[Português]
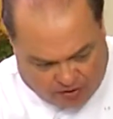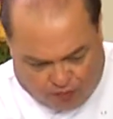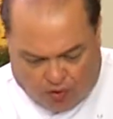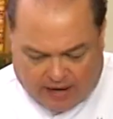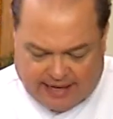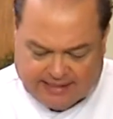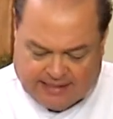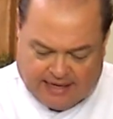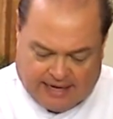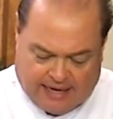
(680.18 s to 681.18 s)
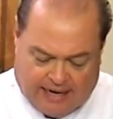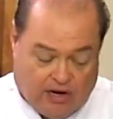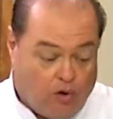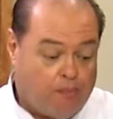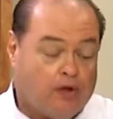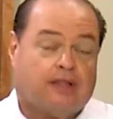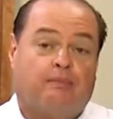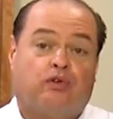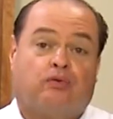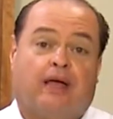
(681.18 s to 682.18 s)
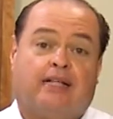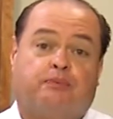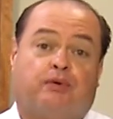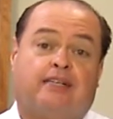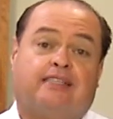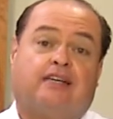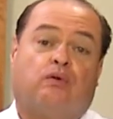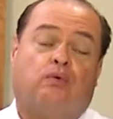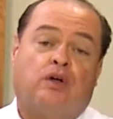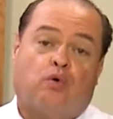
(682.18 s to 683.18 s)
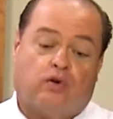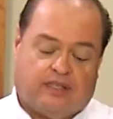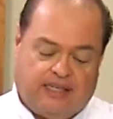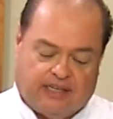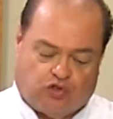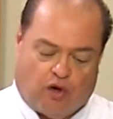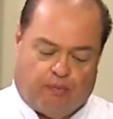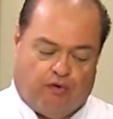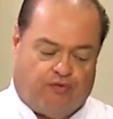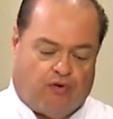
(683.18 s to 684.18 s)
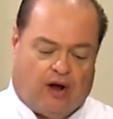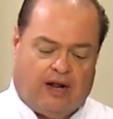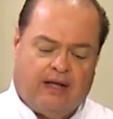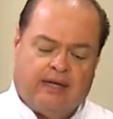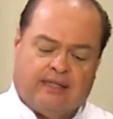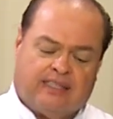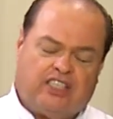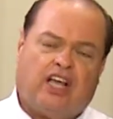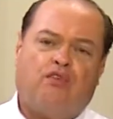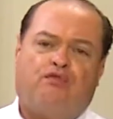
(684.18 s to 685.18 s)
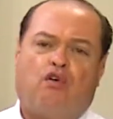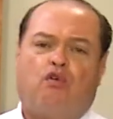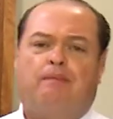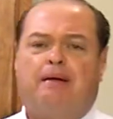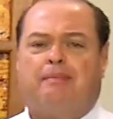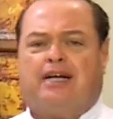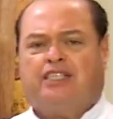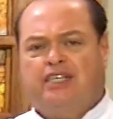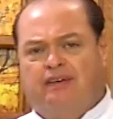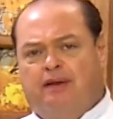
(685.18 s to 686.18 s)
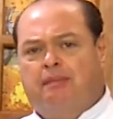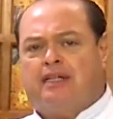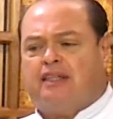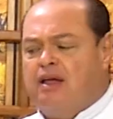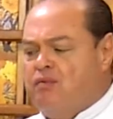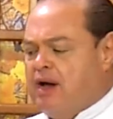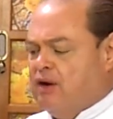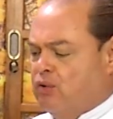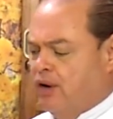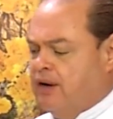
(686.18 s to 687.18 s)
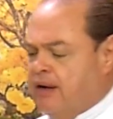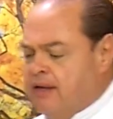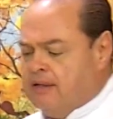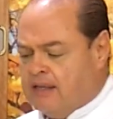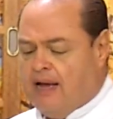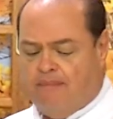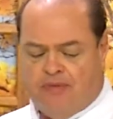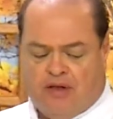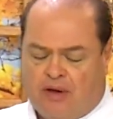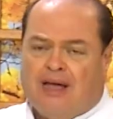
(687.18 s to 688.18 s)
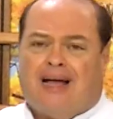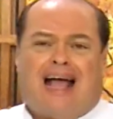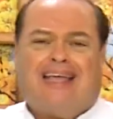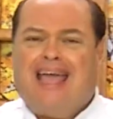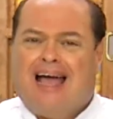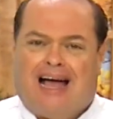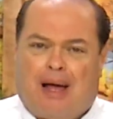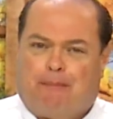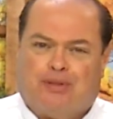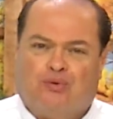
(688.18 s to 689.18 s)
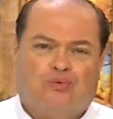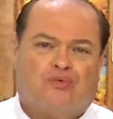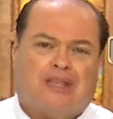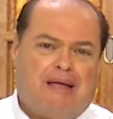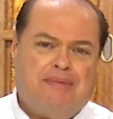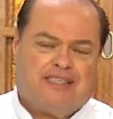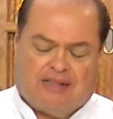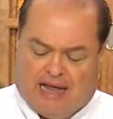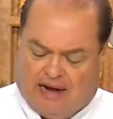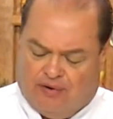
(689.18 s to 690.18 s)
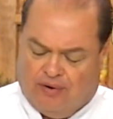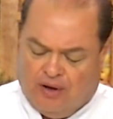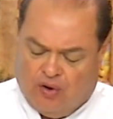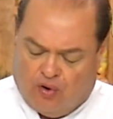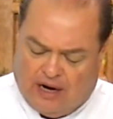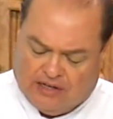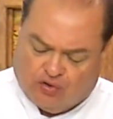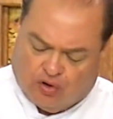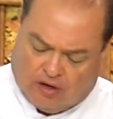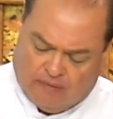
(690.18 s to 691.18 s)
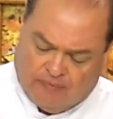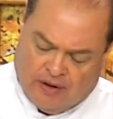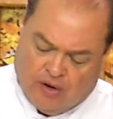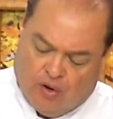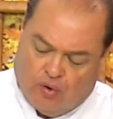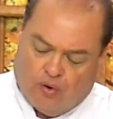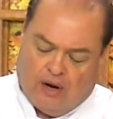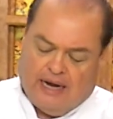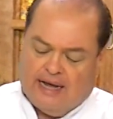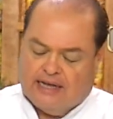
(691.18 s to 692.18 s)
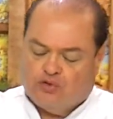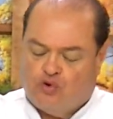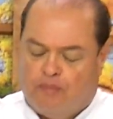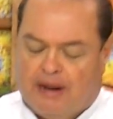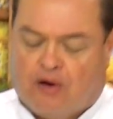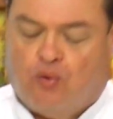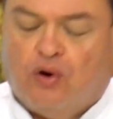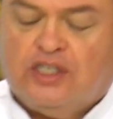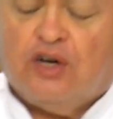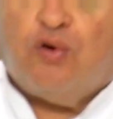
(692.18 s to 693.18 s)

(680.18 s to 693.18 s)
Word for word: Vou aquecer ele, não pode estar tá muito quente, porque senão cozinha só por fora. Deixei no fogo bem baixinho, ele mantém o calor, tá? Aqui é rápido, não tem mistério. Olha só, olha a sobrecoxa